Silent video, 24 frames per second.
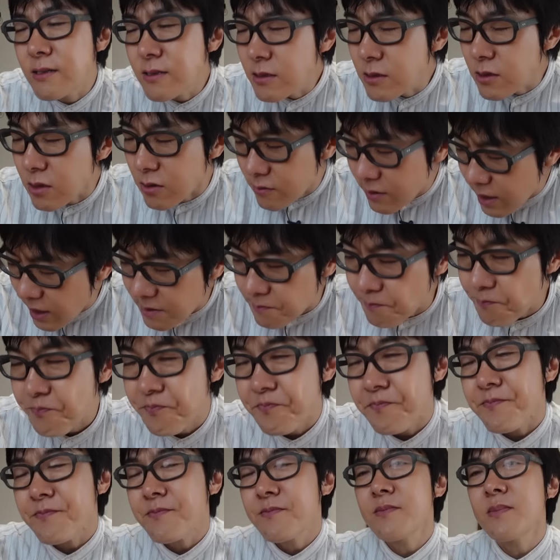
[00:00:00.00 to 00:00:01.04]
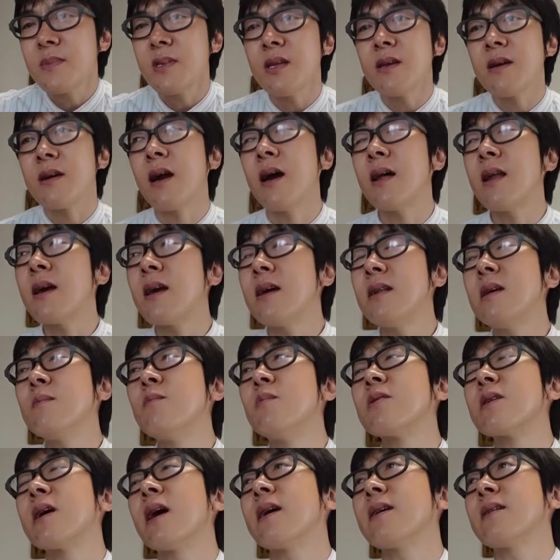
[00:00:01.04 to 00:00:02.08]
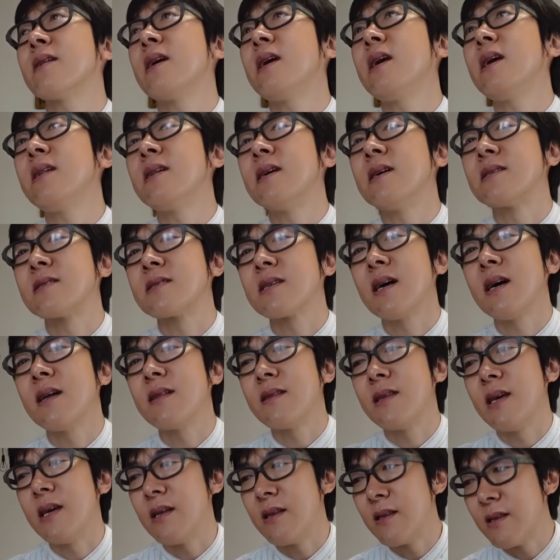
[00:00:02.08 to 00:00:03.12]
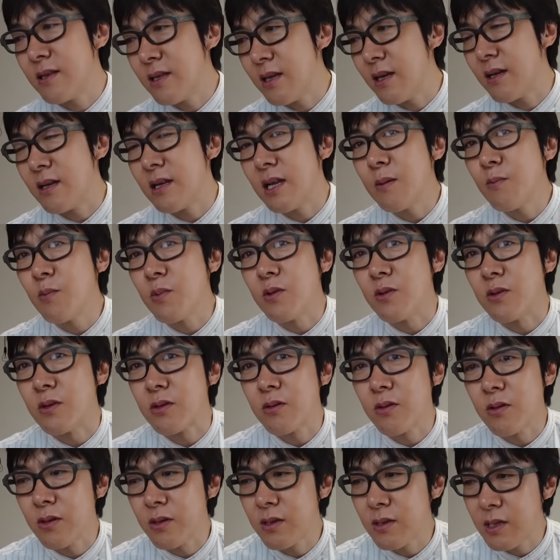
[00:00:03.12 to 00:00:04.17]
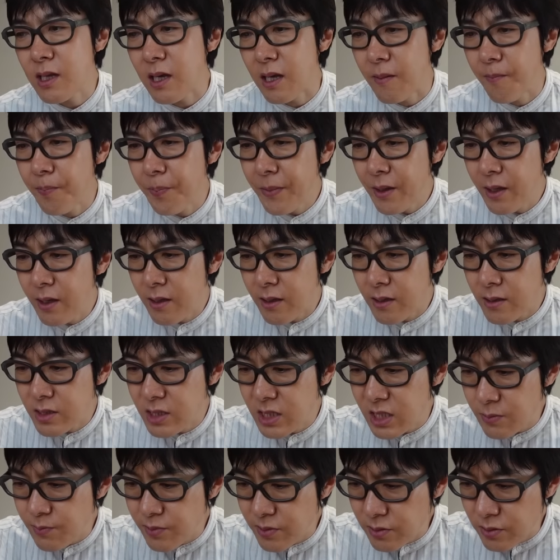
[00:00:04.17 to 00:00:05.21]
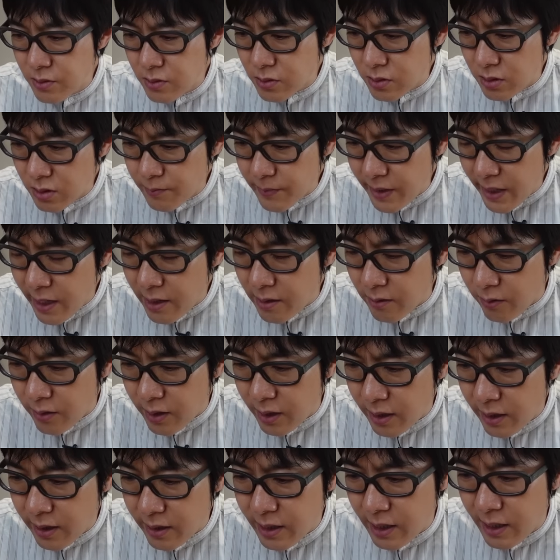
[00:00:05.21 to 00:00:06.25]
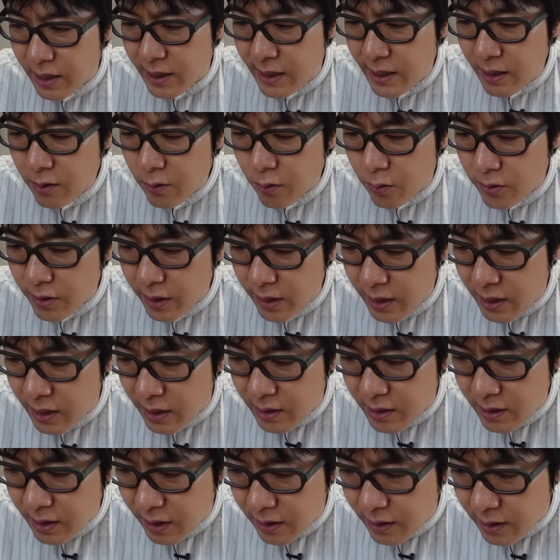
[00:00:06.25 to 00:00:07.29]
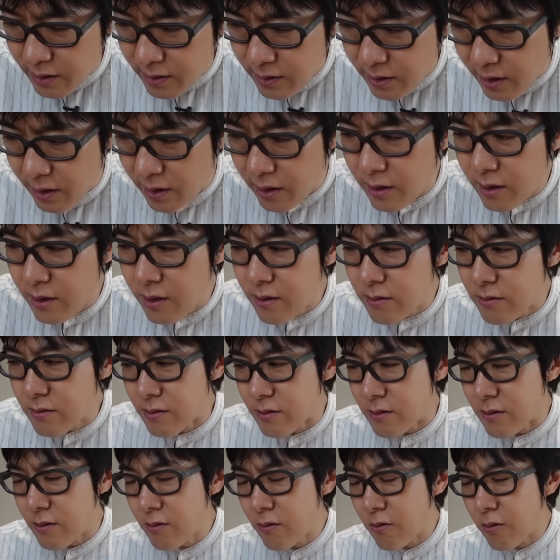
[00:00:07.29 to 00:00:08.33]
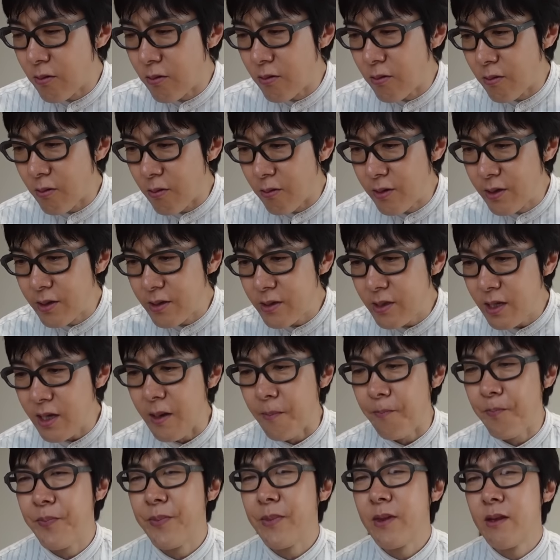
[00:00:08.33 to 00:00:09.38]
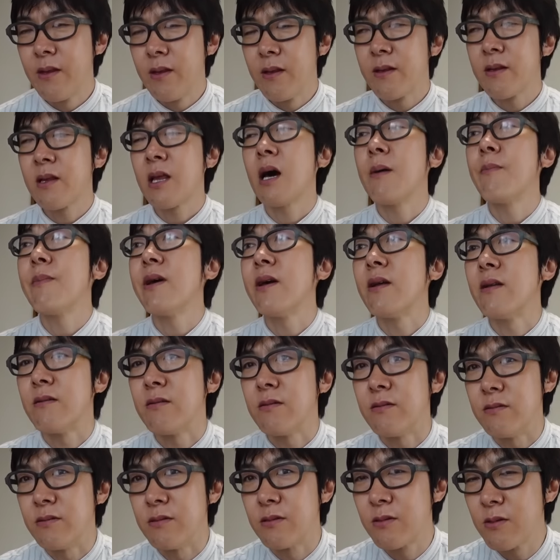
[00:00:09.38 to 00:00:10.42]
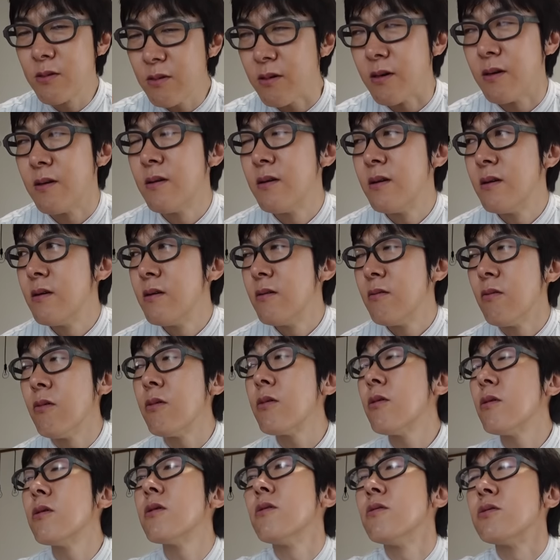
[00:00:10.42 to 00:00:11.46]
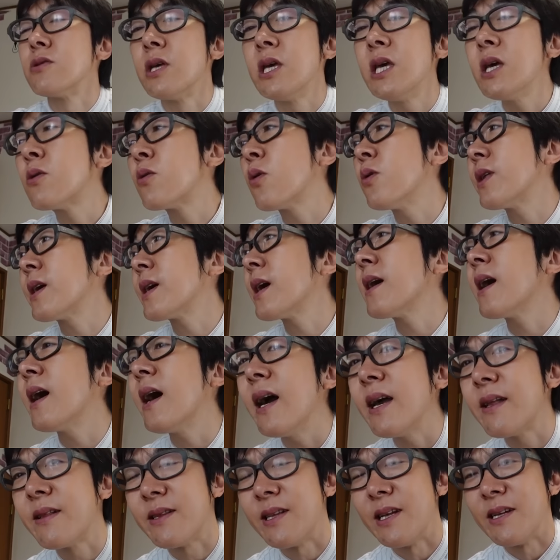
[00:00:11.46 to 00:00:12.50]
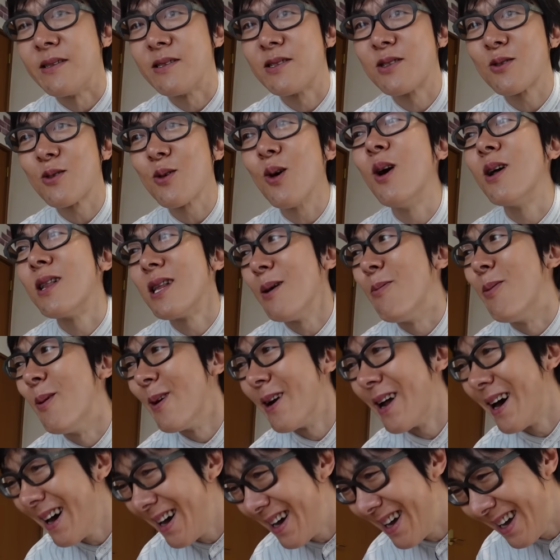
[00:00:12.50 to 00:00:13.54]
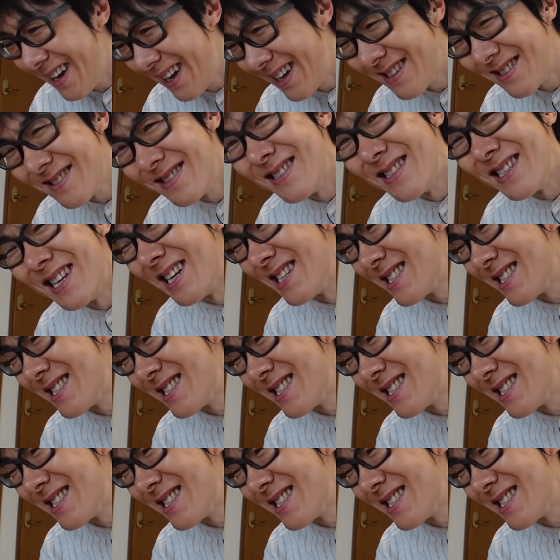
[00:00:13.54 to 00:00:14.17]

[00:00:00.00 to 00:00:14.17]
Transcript: るのは、唐揚げレモンかけていいですかって言ってレモン取って、自分の前の唐揚げ1個だけにかけて、こう置いて食べると、おいおい1個だけかいって突っ込んでもらえるんで